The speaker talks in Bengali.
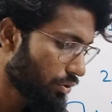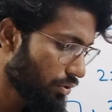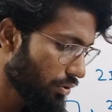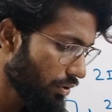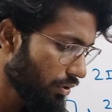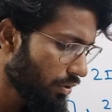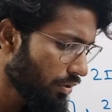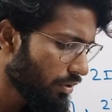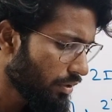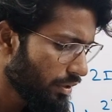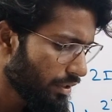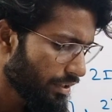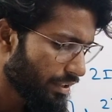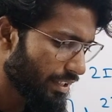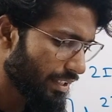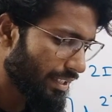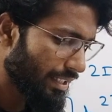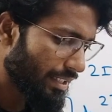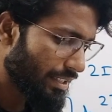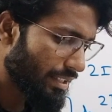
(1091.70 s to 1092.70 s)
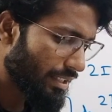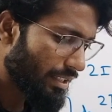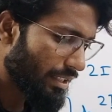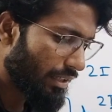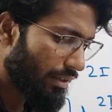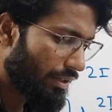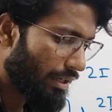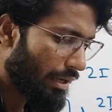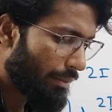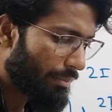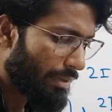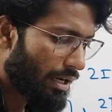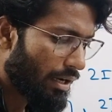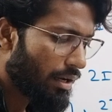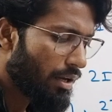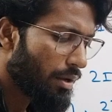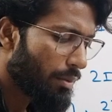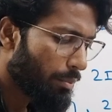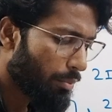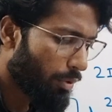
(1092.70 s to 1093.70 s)
সো ঠিক আছে তাহলে আমরা
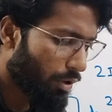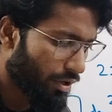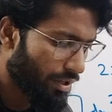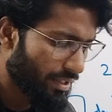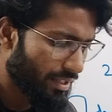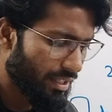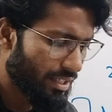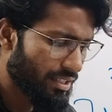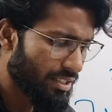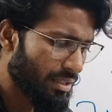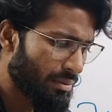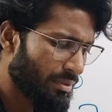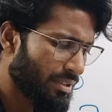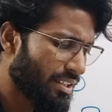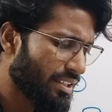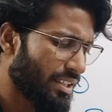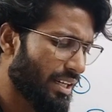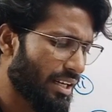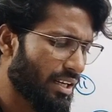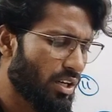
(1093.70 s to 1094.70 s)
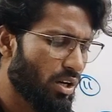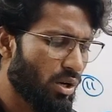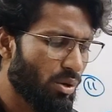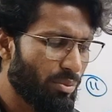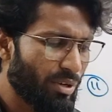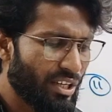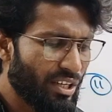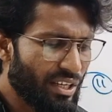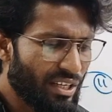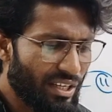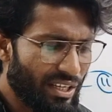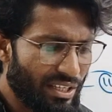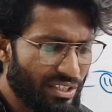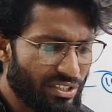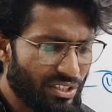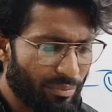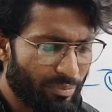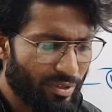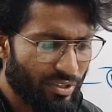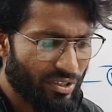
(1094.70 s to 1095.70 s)
পরের ক্লাসে আমাদের দেখা হবে এই
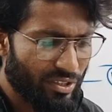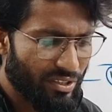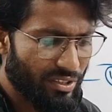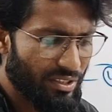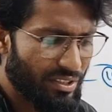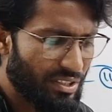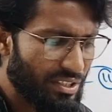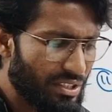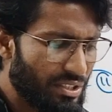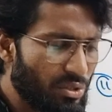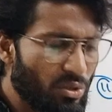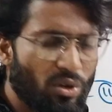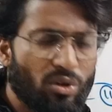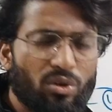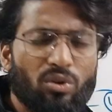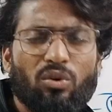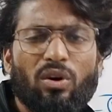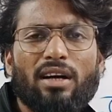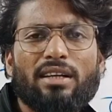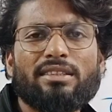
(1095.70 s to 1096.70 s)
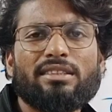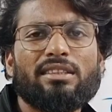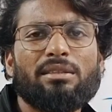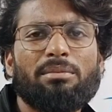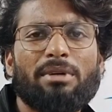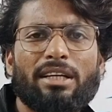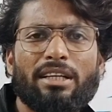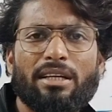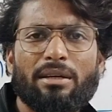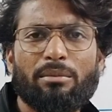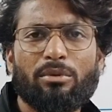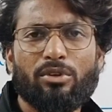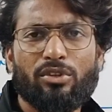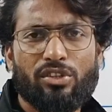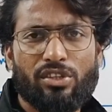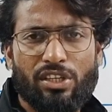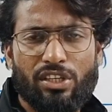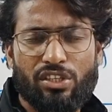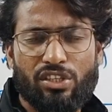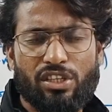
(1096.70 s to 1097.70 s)
চ্যাপ্টার থেকে কি কি অঙ্ক আসতে পারে এবং
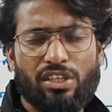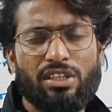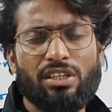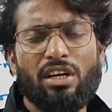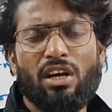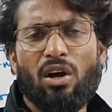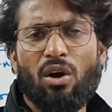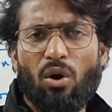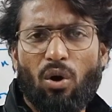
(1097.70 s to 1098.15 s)
সেই সেই